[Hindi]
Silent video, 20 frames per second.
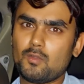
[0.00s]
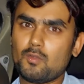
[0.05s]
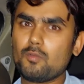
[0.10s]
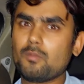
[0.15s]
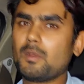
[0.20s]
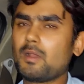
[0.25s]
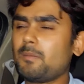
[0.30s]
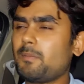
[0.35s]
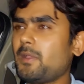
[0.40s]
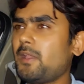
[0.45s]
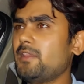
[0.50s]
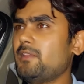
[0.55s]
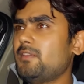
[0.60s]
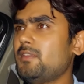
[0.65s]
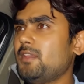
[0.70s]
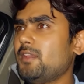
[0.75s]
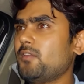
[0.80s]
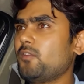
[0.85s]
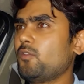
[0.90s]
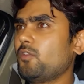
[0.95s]
ऊबर पे आई
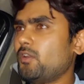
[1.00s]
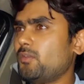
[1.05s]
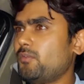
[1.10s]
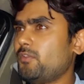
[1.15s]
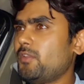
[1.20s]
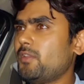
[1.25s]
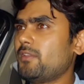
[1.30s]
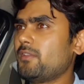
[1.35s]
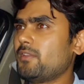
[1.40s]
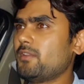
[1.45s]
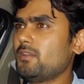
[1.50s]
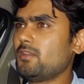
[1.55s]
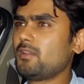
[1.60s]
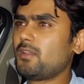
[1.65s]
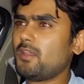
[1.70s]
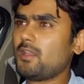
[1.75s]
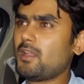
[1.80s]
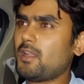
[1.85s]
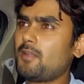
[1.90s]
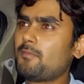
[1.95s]
थी एक नोटिफिकेशन
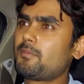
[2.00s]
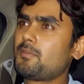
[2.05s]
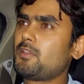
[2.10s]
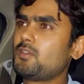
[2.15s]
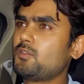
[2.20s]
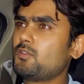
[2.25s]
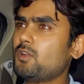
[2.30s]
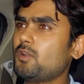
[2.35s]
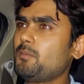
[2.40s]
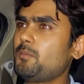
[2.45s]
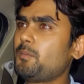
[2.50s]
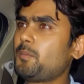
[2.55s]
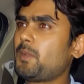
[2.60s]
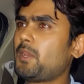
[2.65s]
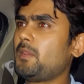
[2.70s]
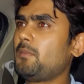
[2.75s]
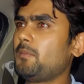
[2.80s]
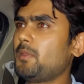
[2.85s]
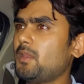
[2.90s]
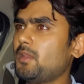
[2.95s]
कि आपकी जो ना
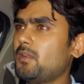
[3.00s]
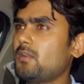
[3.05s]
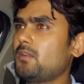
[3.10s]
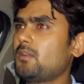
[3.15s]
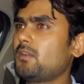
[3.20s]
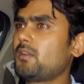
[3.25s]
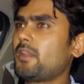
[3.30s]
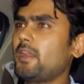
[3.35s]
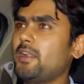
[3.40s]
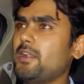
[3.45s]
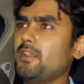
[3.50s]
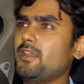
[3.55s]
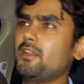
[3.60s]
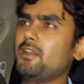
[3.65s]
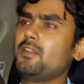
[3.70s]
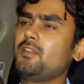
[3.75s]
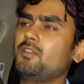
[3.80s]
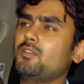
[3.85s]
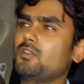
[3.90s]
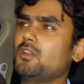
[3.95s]
प्रीमियर
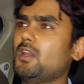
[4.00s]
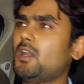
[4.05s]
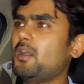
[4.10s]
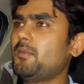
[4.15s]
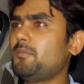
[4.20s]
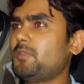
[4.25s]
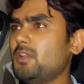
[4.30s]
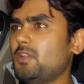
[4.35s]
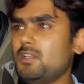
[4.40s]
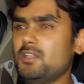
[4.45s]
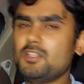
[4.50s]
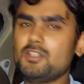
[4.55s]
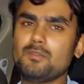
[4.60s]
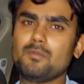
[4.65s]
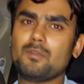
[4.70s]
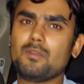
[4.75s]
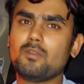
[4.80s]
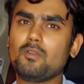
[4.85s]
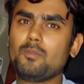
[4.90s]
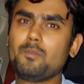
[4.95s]
कैटेगरी जो ना आप
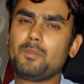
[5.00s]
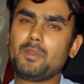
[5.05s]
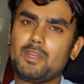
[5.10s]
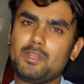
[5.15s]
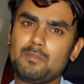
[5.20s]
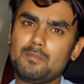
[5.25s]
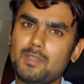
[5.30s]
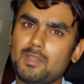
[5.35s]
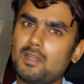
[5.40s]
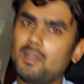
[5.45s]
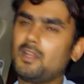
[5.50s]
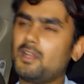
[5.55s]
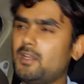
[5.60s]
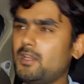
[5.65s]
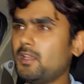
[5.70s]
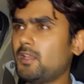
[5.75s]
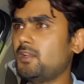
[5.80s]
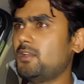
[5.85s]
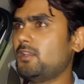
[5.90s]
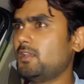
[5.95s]
एलिजिबल हो प्रीमियर
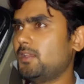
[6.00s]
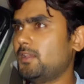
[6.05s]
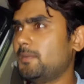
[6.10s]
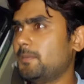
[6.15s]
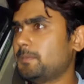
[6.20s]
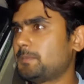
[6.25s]
लेने के लिए